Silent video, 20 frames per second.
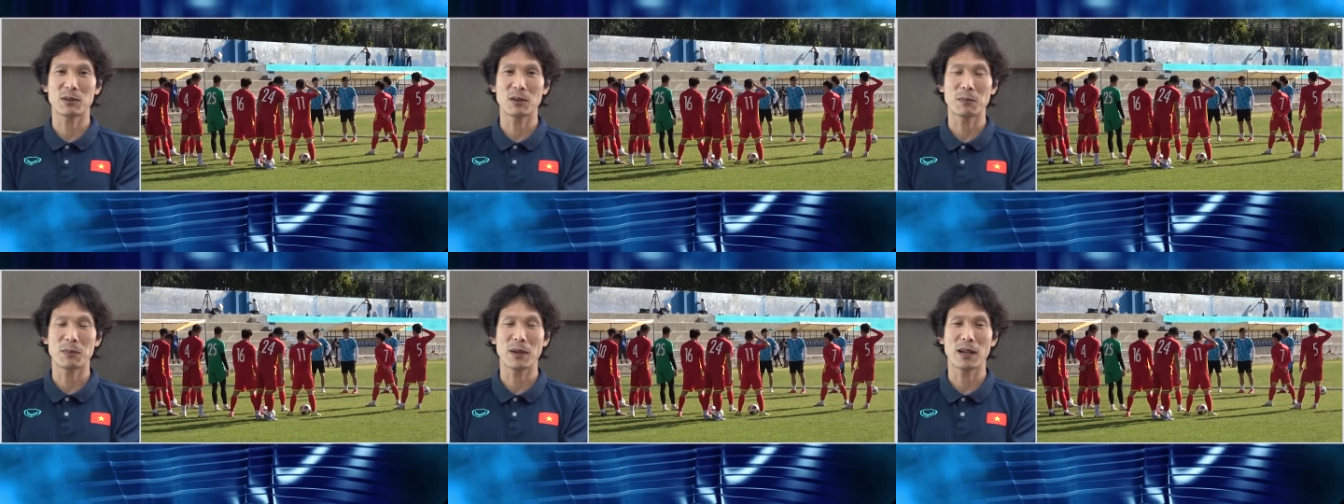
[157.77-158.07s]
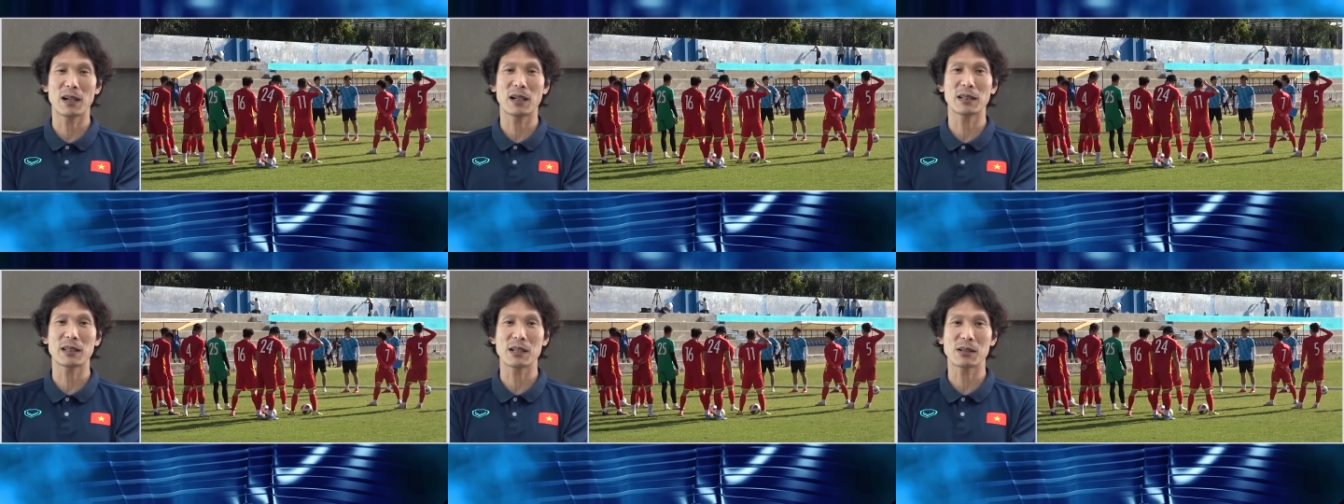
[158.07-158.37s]

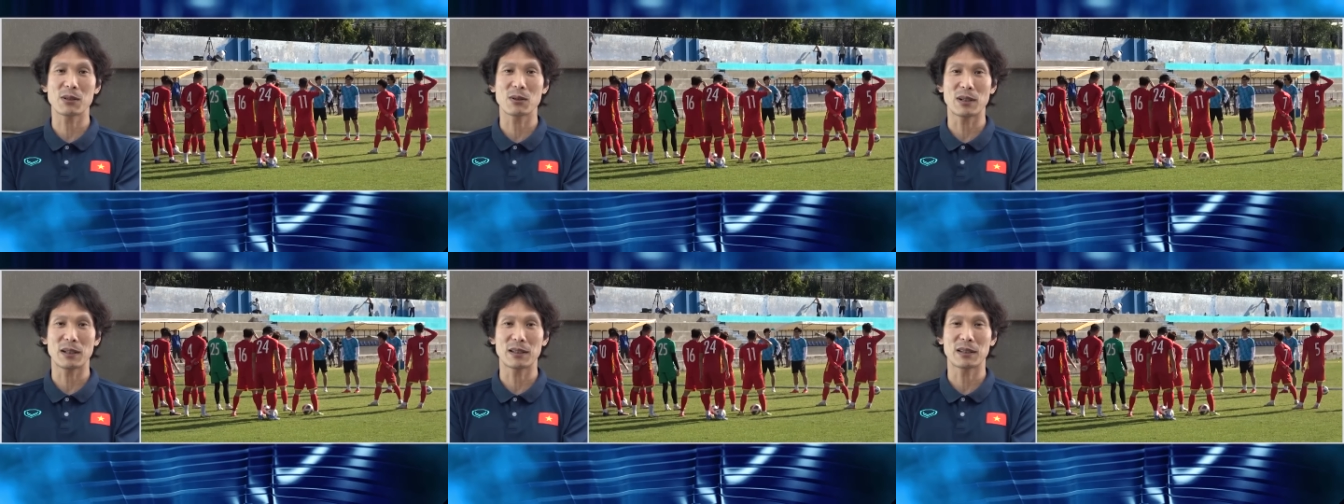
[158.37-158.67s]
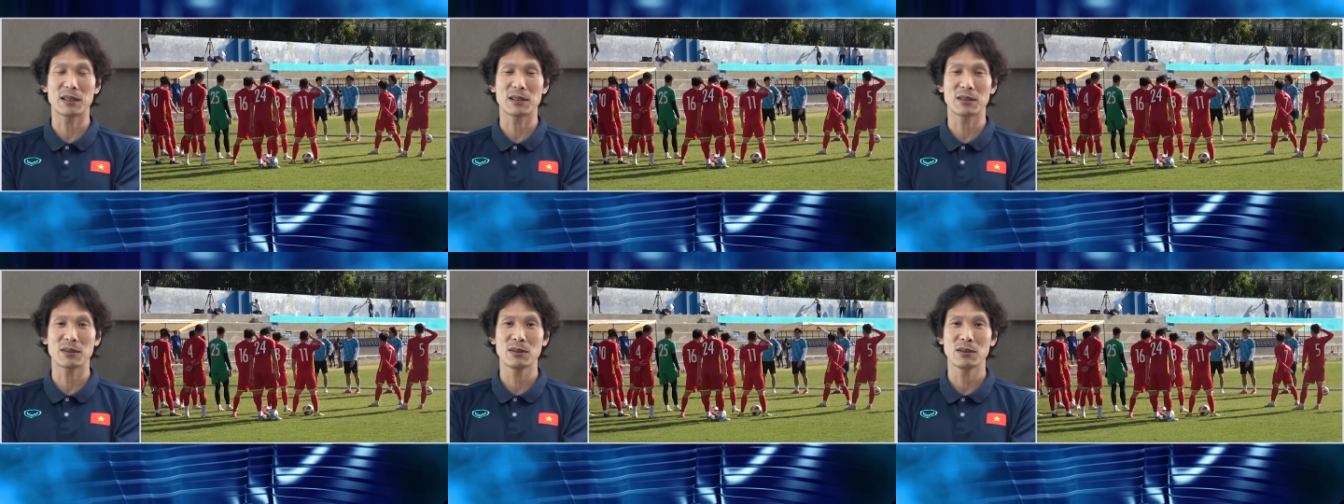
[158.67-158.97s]
knock-out tính chất rất
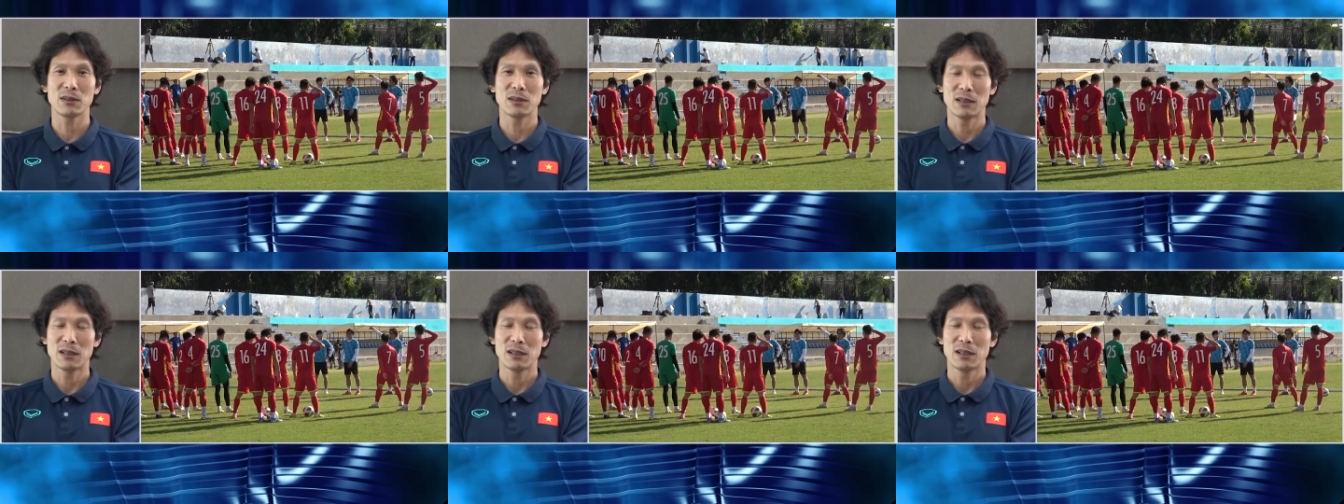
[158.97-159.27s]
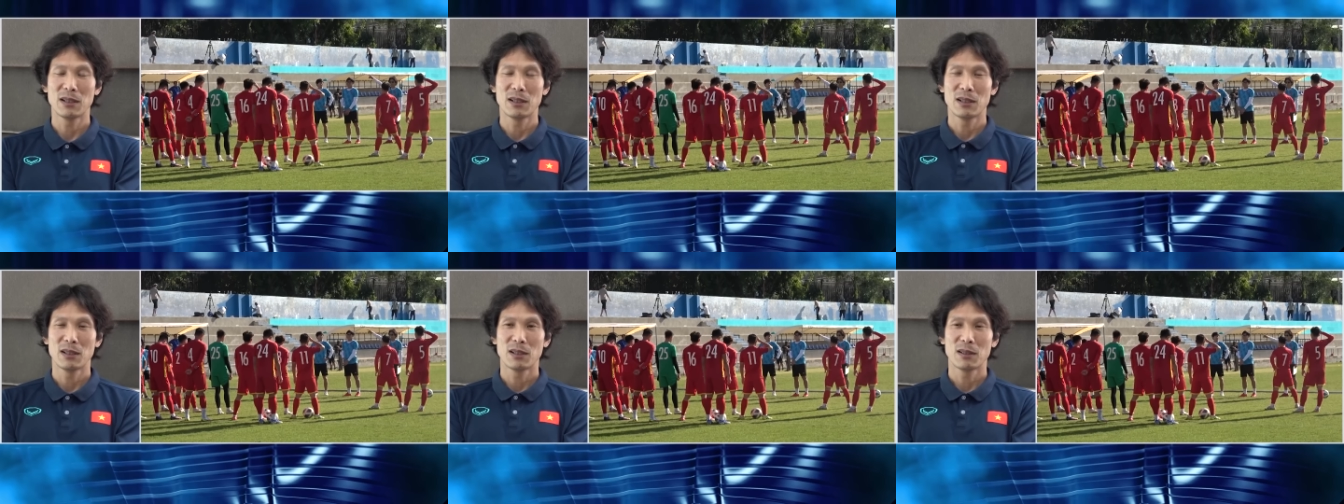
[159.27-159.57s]
khác nhau.
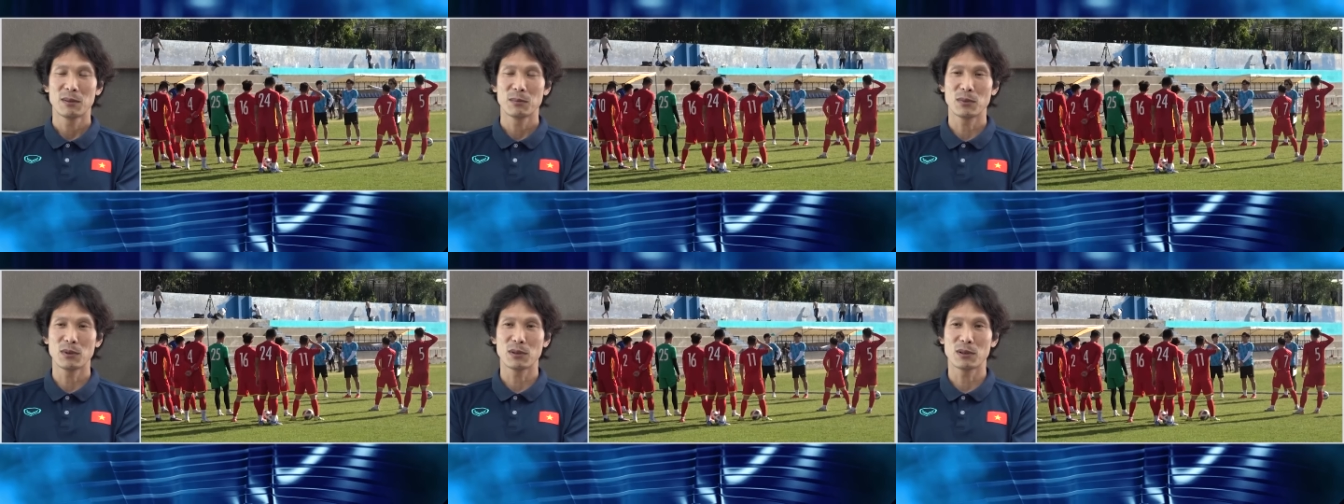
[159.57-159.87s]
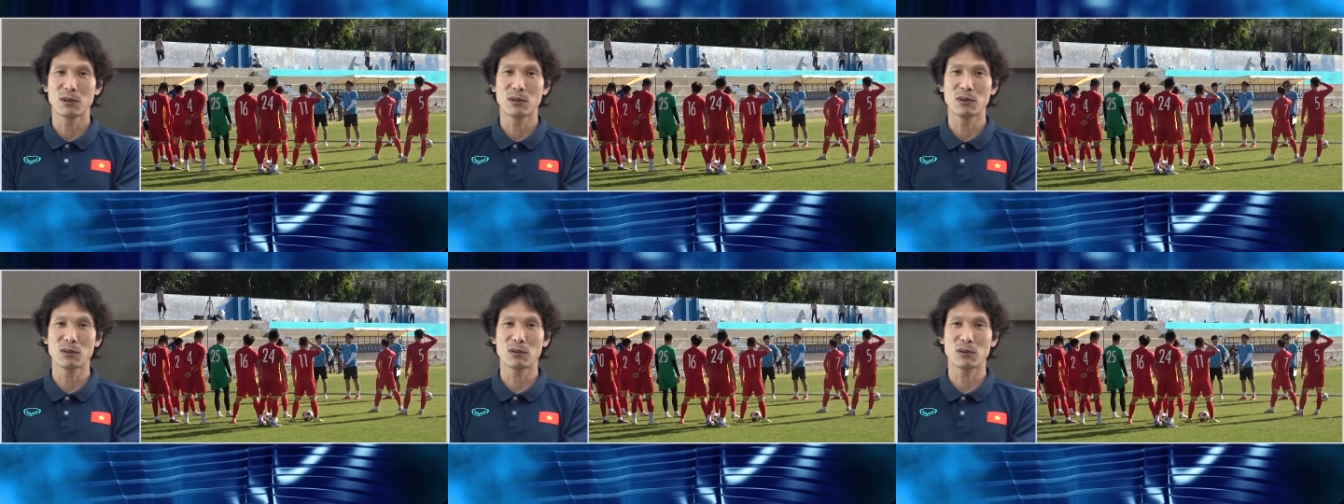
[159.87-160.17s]
Nhưng các cầu
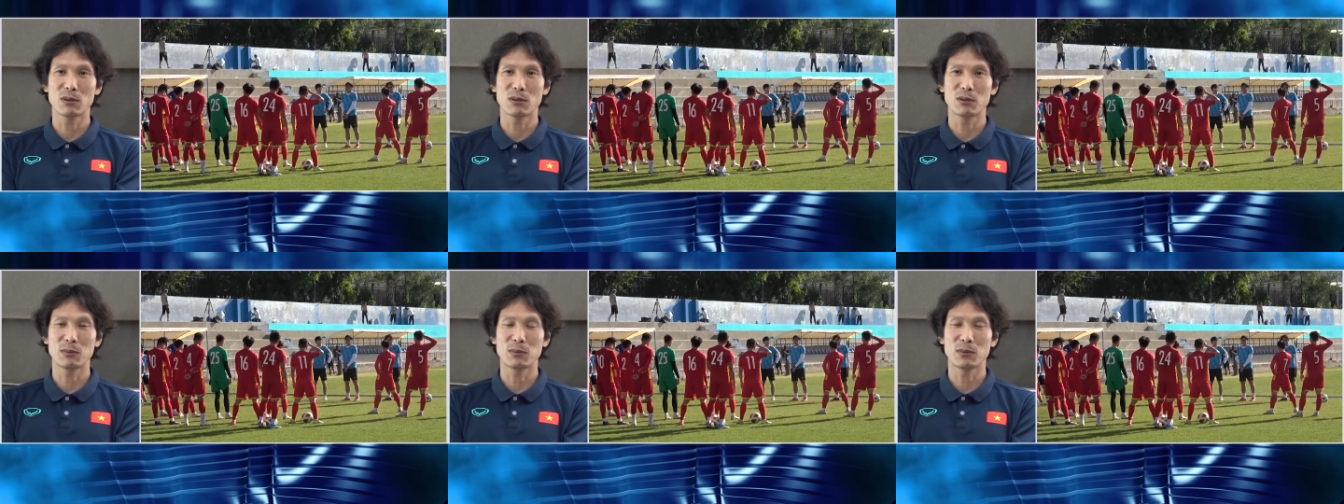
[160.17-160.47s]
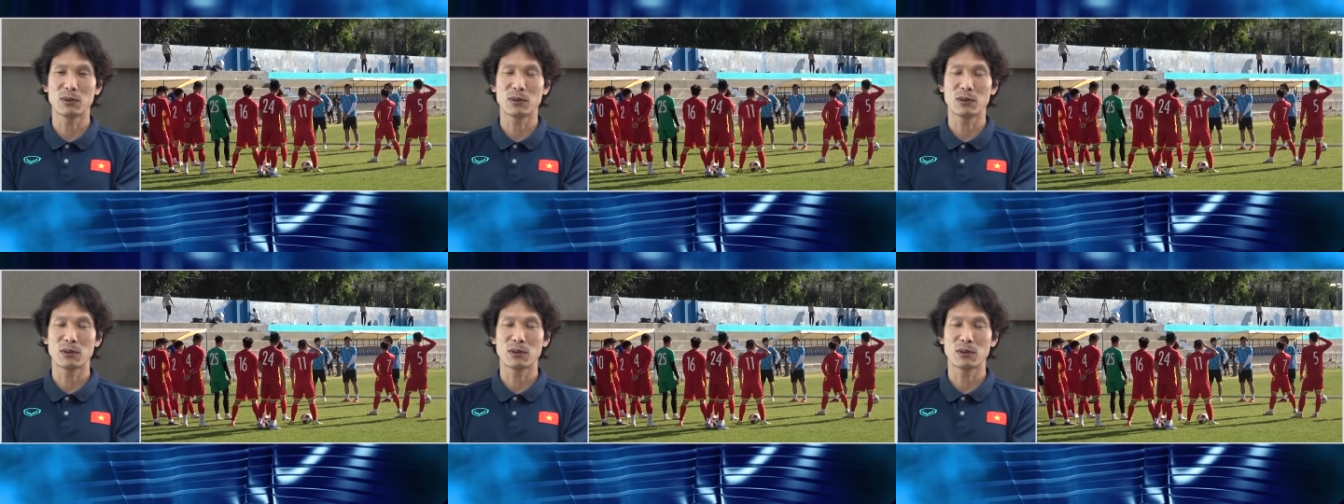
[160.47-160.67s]
thủ chúng tôi